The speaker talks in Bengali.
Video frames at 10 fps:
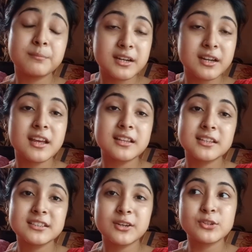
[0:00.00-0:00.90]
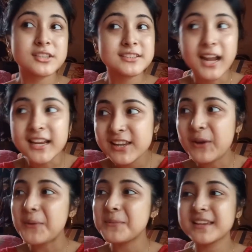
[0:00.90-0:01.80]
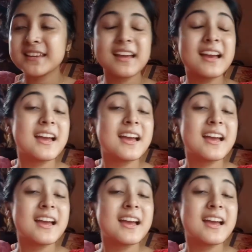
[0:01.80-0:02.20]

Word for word: মাটন খেতে ইচ্ছা করছে জানি না হবে কি না